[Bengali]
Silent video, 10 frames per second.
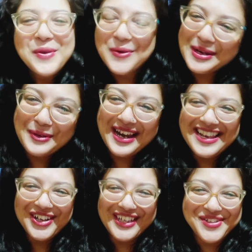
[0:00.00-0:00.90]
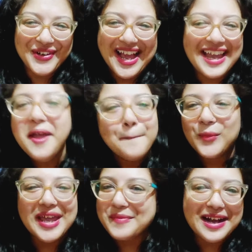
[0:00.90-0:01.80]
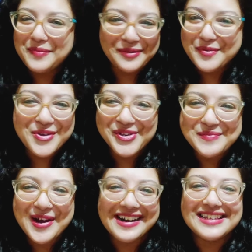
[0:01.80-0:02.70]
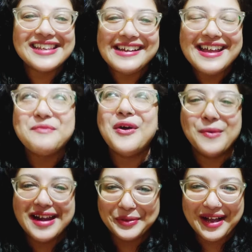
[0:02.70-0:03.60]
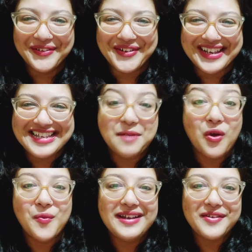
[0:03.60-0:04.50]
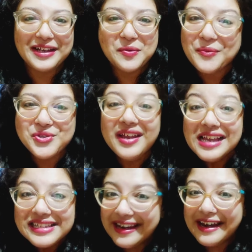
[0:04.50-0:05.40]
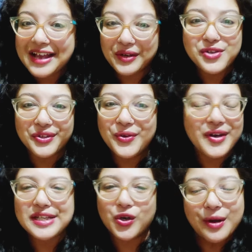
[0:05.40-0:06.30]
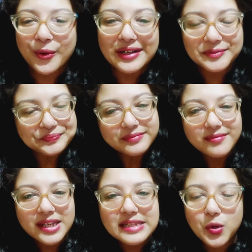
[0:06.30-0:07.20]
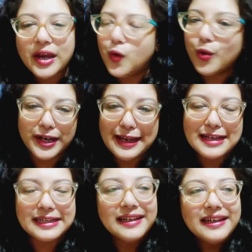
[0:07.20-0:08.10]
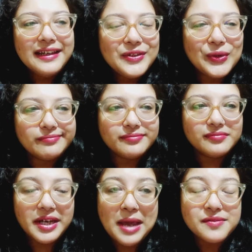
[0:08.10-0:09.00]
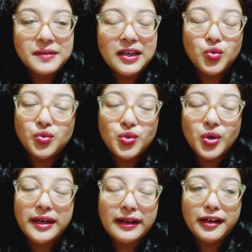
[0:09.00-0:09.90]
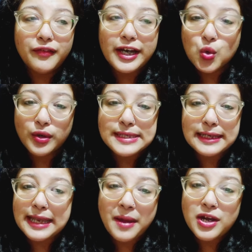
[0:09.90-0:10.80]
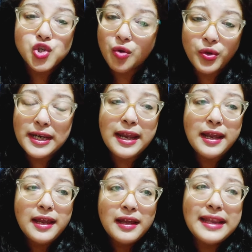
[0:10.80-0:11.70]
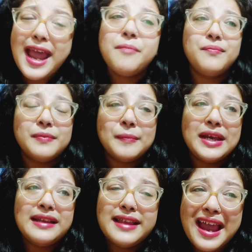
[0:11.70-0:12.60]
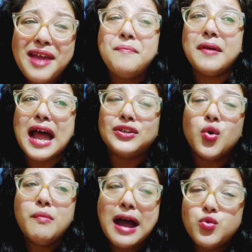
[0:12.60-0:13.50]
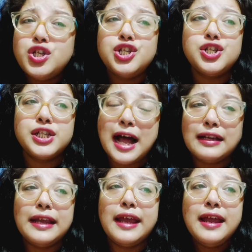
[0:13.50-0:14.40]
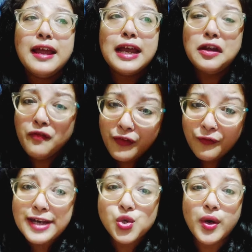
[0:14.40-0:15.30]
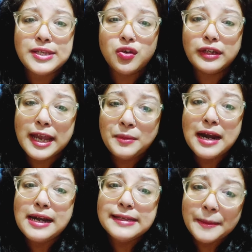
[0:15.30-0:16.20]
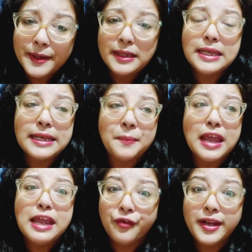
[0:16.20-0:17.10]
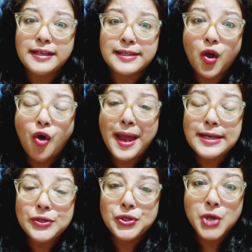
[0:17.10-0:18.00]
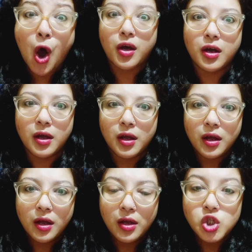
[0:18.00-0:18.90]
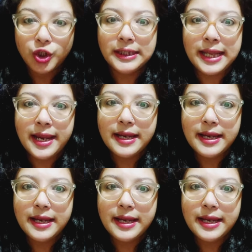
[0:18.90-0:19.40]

ওটা বললেই লাগে মুখে মেকআপের প্রয়োজন পড়ে না স্কিনটাই ভগবান এত করে দিয়েছে আর ভগবান দেওয়া থেকে বড় বিষয় স্কিনের এতটাই যত্ন করেছে দরকার পড়ে না যাই হোক এরকম অনেকেই আছে তো মানে ম্যাডামকে দু দুটো ডিরেক্টর ওয়েট করছে দেবের জন্মদিনে দেব মানে দেব এত মানুষ থাকতে ইনভাইট করেছিল দেব তার নিজের বার্থডেতে দেবকে গিফট দিচ্ছে ও মাই ডগ সত্যি